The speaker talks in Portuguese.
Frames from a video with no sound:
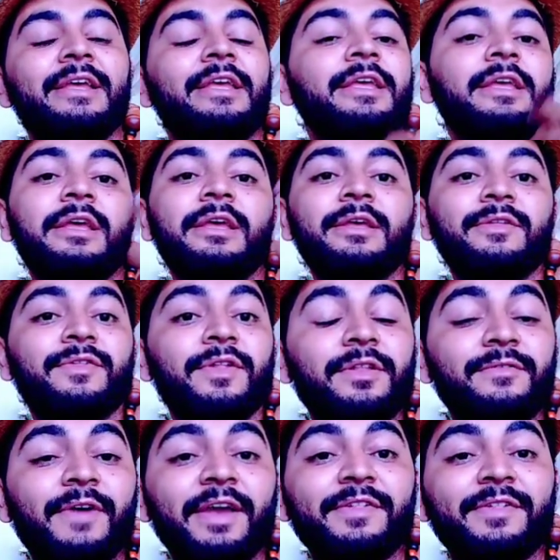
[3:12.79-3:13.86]
E se
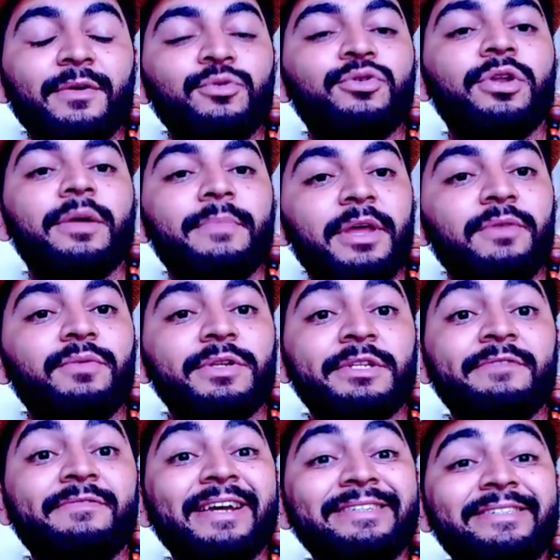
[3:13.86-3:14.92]
tiver que ser um juremeiro,
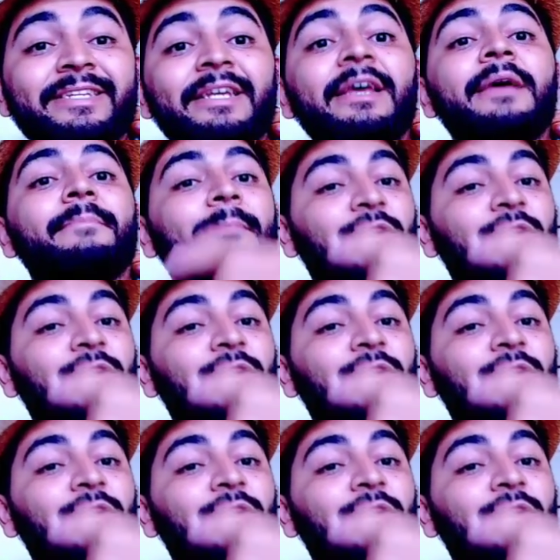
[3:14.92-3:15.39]
você vai ser.